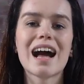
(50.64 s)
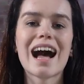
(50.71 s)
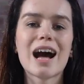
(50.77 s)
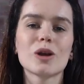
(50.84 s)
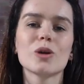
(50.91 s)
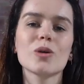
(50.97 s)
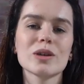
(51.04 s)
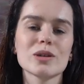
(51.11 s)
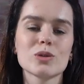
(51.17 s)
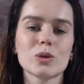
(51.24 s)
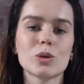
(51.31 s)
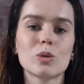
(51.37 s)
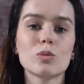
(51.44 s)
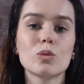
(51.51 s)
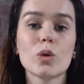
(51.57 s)
Argan est ce
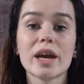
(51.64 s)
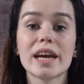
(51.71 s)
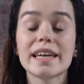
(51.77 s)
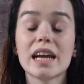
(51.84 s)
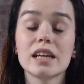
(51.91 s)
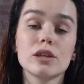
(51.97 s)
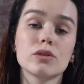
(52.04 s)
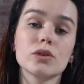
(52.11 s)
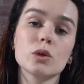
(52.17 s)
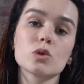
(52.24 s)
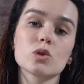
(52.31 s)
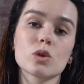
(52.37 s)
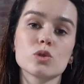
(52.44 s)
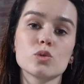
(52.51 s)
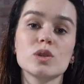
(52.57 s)
que l'on pourrait qualifier
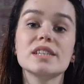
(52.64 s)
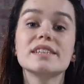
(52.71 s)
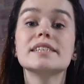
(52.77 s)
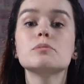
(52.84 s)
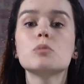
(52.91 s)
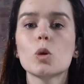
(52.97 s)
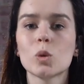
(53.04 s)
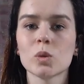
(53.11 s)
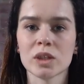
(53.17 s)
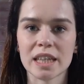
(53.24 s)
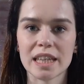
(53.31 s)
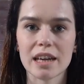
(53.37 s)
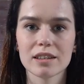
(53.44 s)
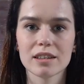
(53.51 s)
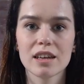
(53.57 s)
aujourd'hui
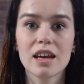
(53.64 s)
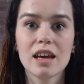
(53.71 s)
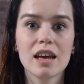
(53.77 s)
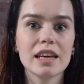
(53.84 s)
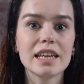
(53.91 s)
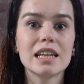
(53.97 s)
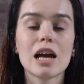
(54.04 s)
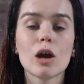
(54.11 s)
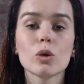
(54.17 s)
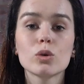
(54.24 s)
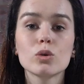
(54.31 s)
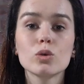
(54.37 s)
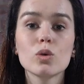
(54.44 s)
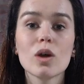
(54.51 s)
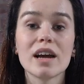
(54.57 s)
d'hypochondriaque. Il a
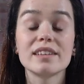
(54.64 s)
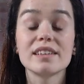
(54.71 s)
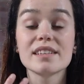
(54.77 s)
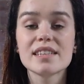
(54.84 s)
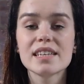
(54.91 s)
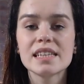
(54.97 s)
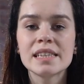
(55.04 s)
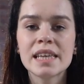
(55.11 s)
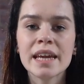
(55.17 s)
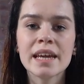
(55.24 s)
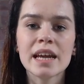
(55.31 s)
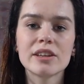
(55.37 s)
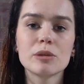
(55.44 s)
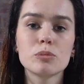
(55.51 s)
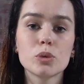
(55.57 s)
recours à des saignées,
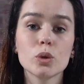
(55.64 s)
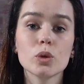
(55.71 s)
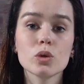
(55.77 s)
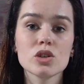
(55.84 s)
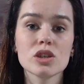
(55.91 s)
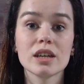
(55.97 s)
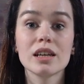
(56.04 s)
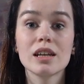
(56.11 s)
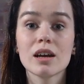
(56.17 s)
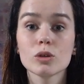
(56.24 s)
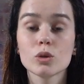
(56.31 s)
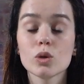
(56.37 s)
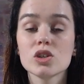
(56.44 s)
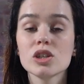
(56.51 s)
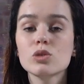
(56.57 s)
à des purges et il
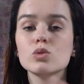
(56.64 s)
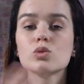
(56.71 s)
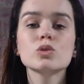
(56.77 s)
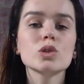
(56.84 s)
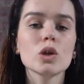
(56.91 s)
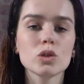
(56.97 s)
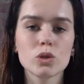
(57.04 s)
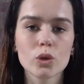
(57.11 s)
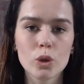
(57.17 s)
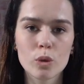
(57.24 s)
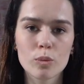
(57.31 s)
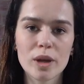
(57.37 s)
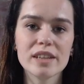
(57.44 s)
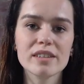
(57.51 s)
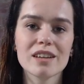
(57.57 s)
ingurgite toutes sortes de
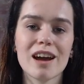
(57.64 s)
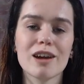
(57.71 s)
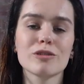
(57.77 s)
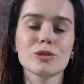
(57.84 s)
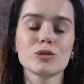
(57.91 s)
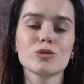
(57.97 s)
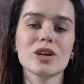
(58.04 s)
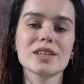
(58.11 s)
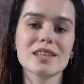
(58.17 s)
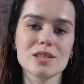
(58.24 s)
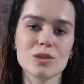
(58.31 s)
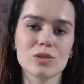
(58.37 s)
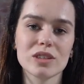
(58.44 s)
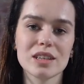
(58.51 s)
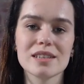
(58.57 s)
remèdes afin de voir sa
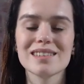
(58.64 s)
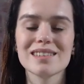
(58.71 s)
santé